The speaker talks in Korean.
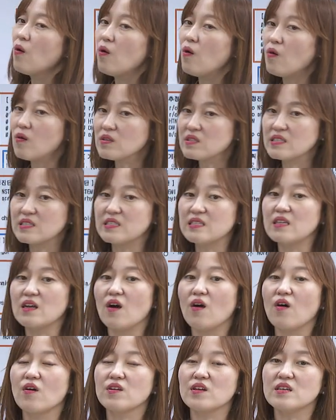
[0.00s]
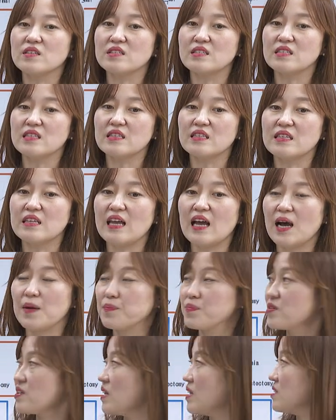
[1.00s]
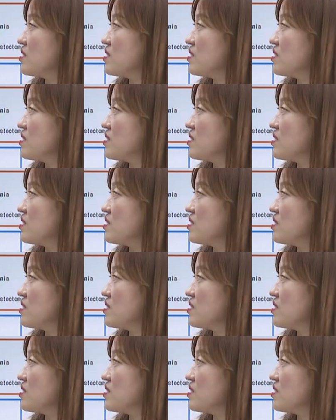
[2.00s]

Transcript: 혹시 어렸을 때 아픈 게